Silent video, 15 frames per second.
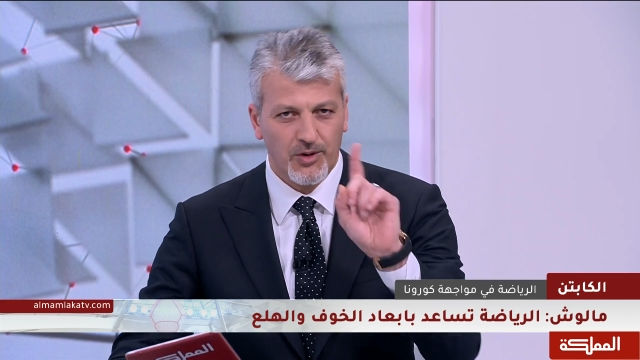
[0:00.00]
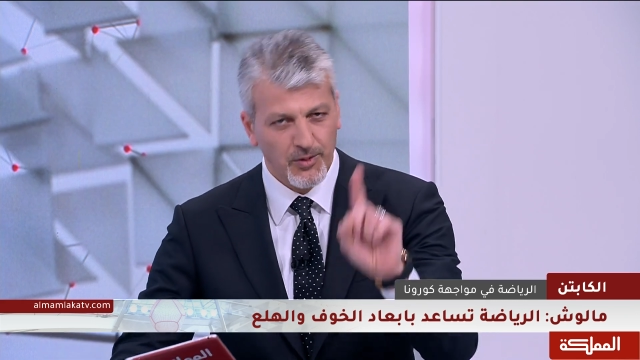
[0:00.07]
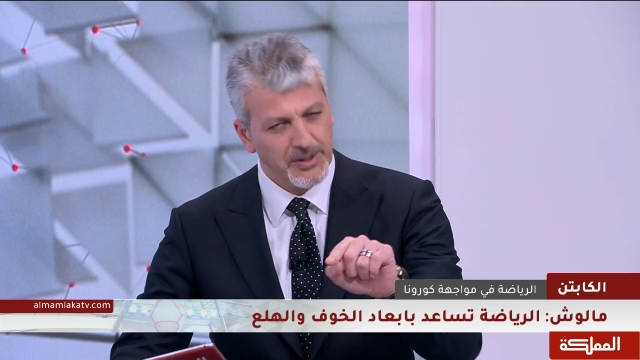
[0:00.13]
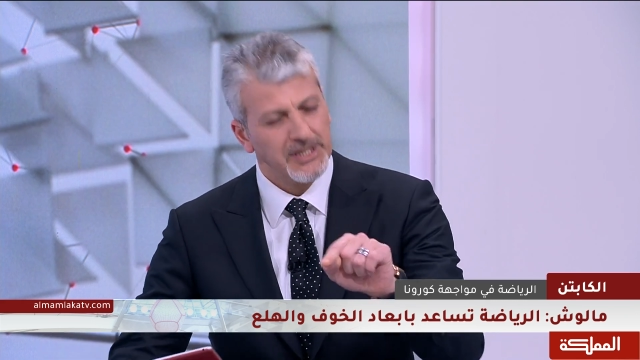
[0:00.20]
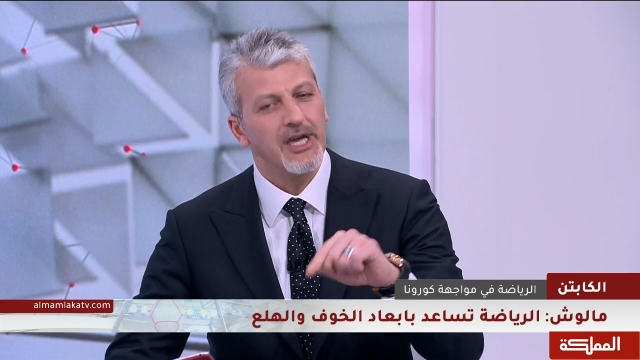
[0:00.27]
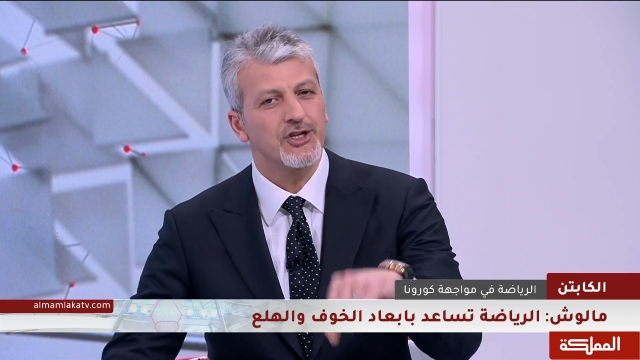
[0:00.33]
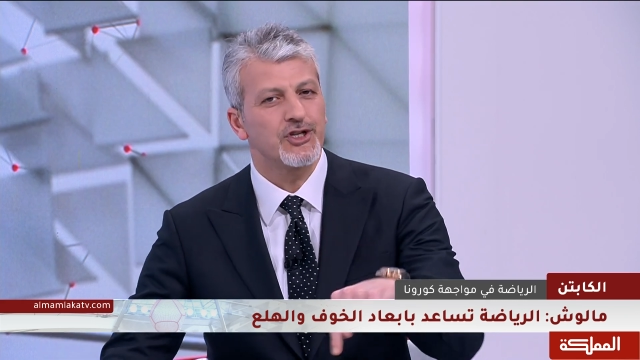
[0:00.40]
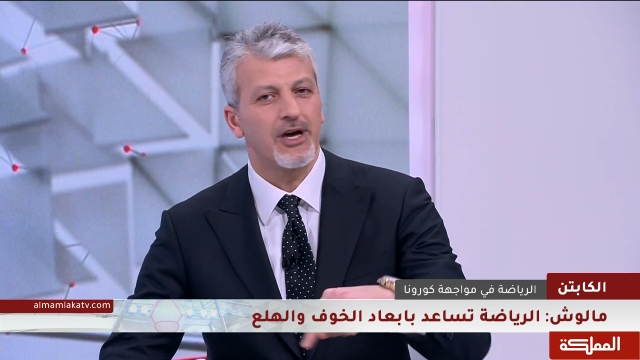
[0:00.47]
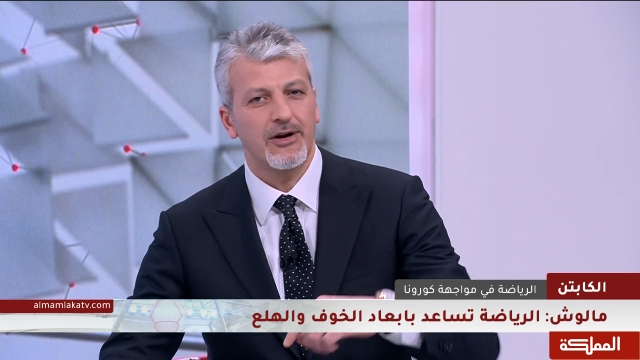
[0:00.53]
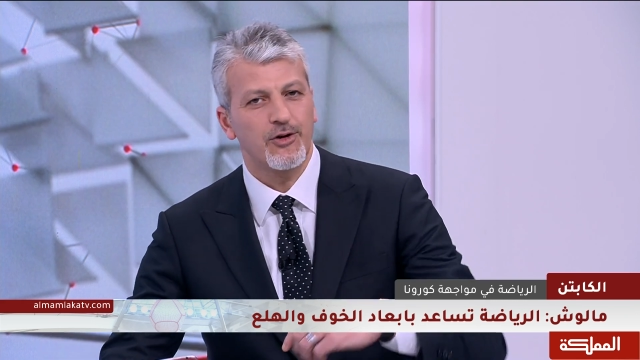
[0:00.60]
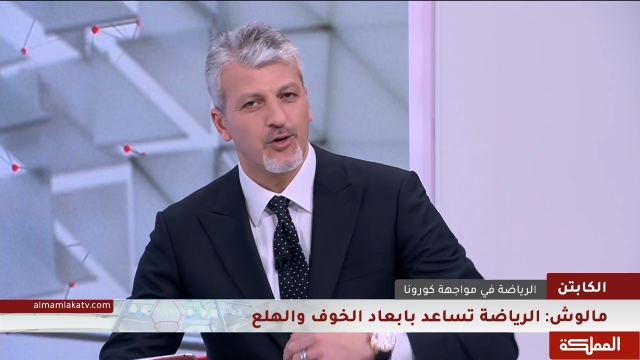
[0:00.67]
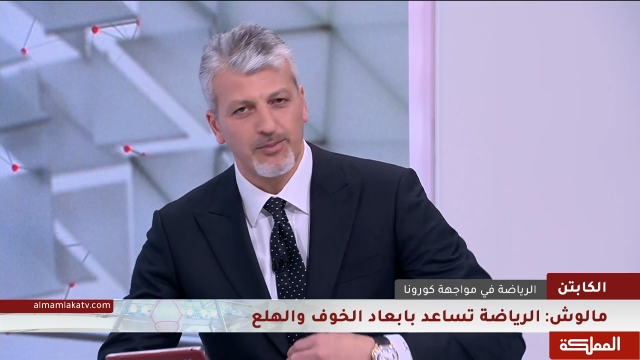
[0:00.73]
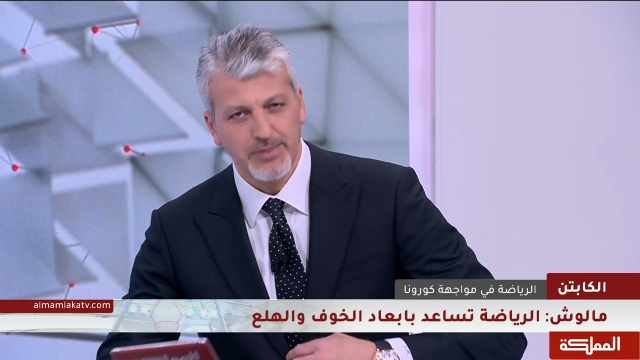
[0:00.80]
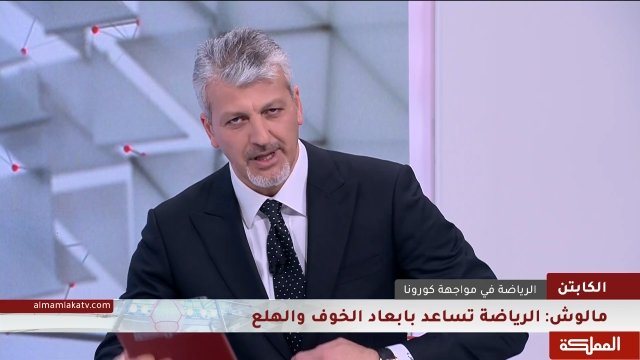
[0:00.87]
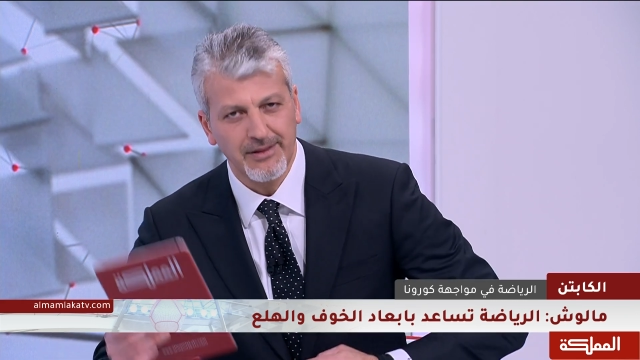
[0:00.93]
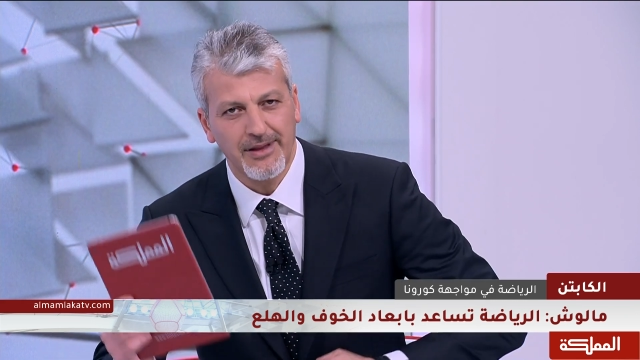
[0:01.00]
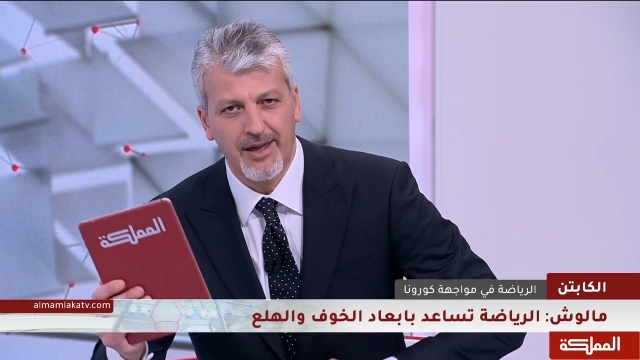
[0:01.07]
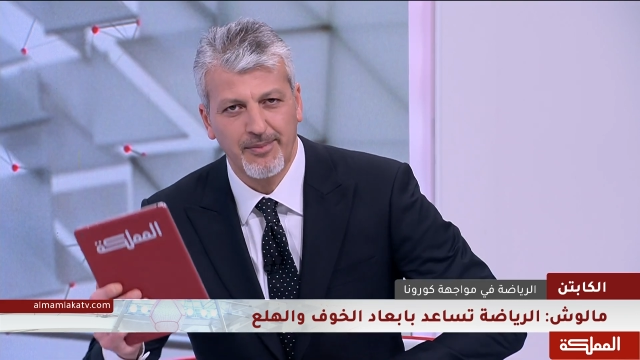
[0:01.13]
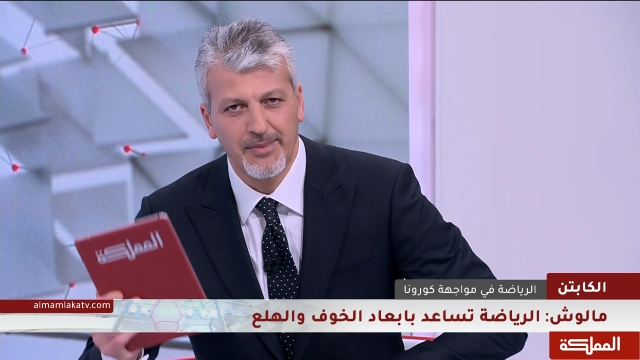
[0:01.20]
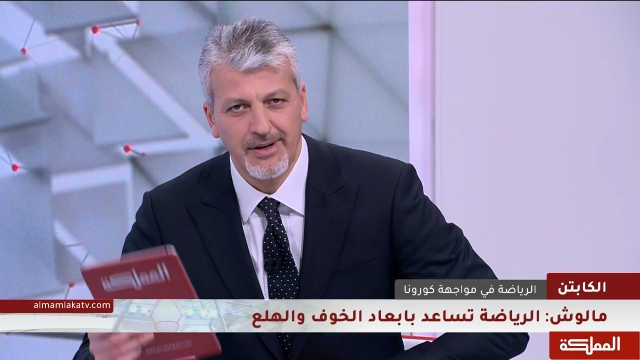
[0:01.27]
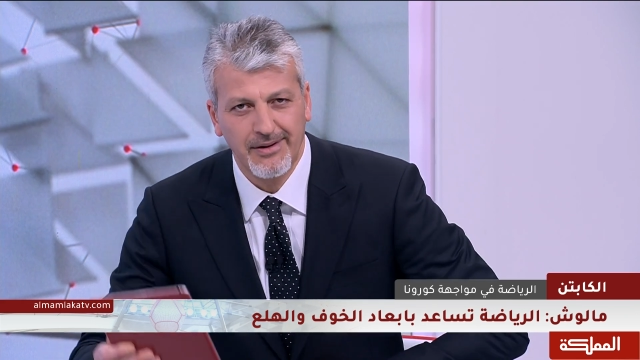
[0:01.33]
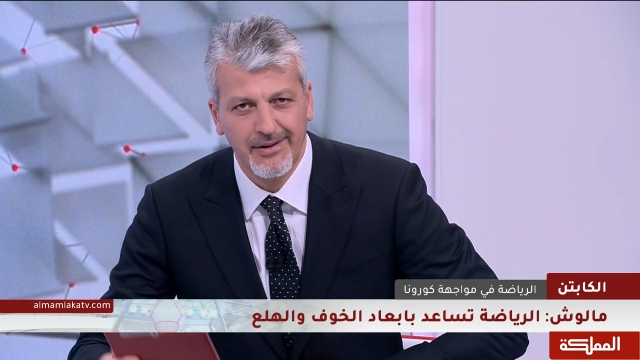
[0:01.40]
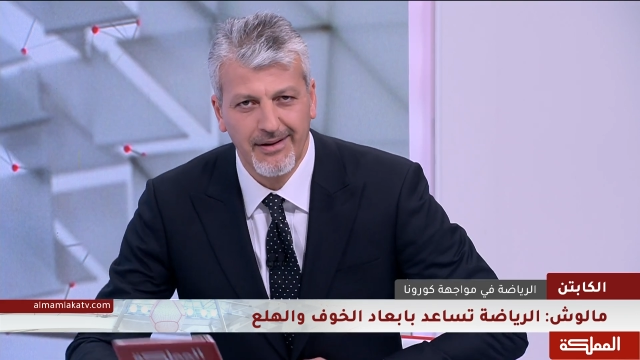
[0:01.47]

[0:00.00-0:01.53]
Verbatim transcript: وبدي اشارككم بدي اطلع من